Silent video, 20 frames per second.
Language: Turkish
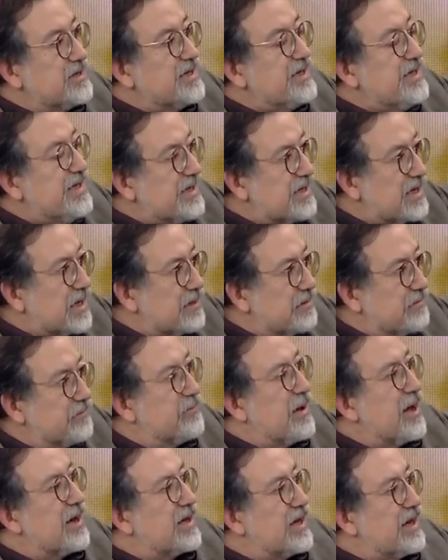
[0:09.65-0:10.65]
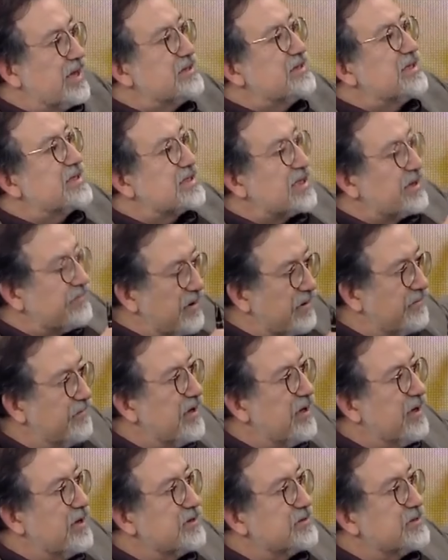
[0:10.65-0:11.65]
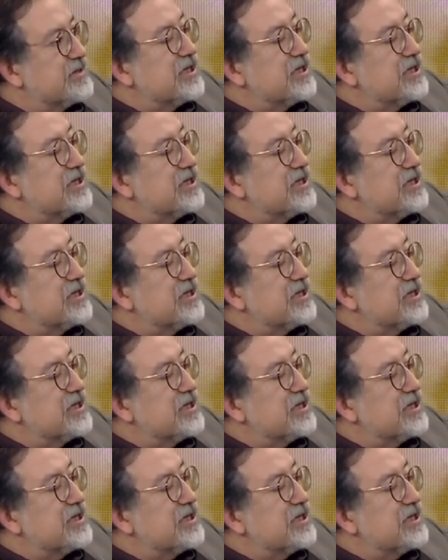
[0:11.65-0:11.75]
İran belgelerinde Safevi